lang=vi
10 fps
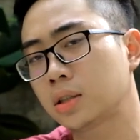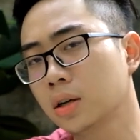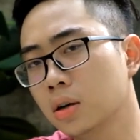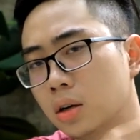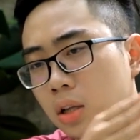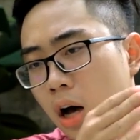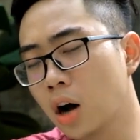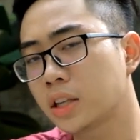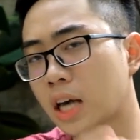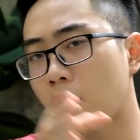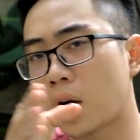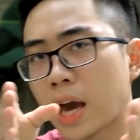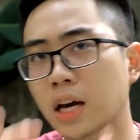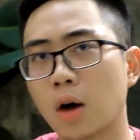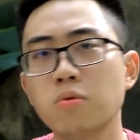sự hơn nhau
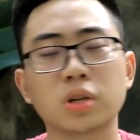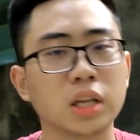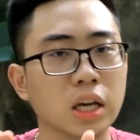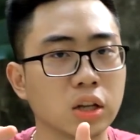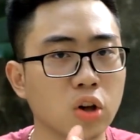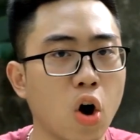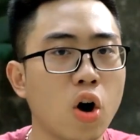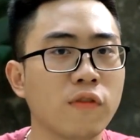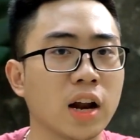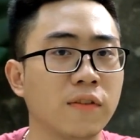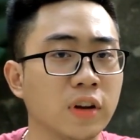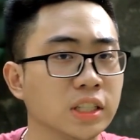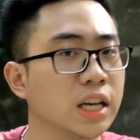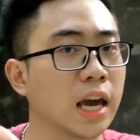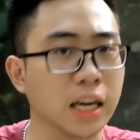hay không thì đó phải là phần
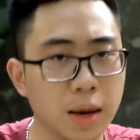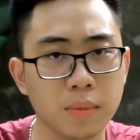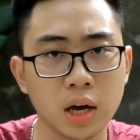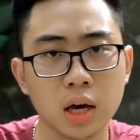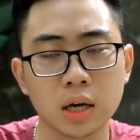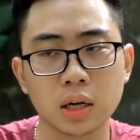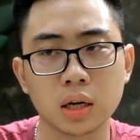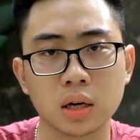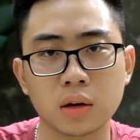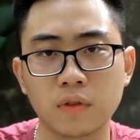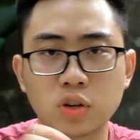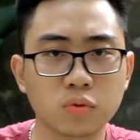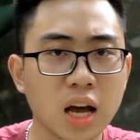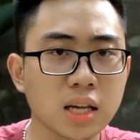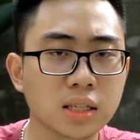trải nghiệm. Và
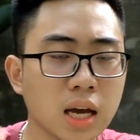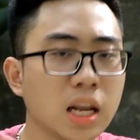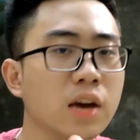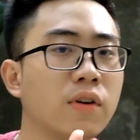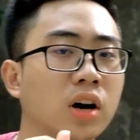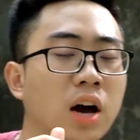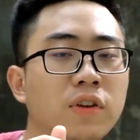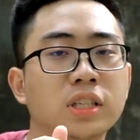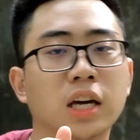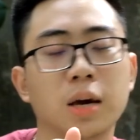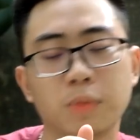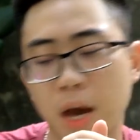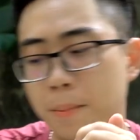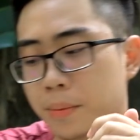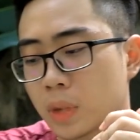chúng ta sẽ đi vào các phần trải nghiệm game.